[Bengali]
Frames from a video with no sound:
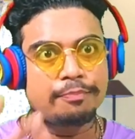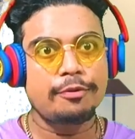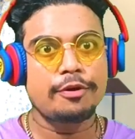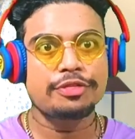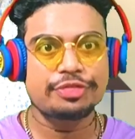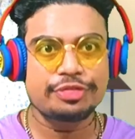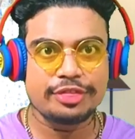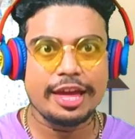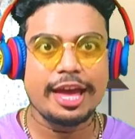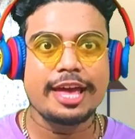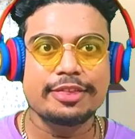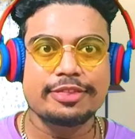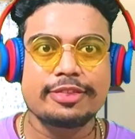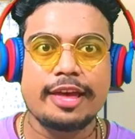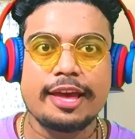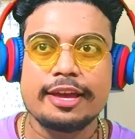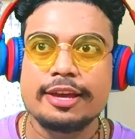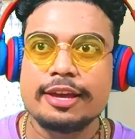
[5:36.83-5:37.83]
পড়তে
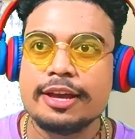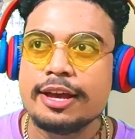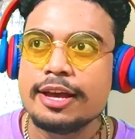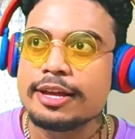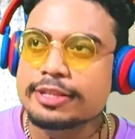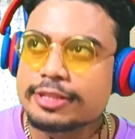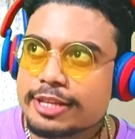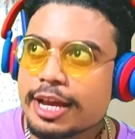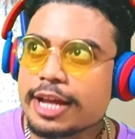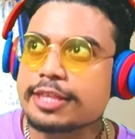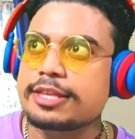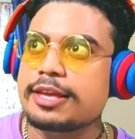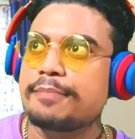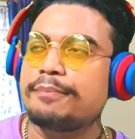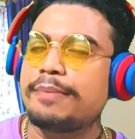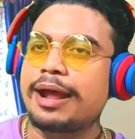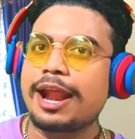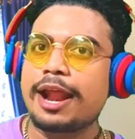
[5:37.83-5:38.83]
এসেই ঠিক আছে
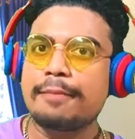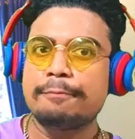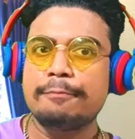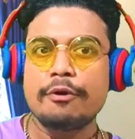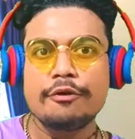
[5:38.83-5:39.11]
পাড়ার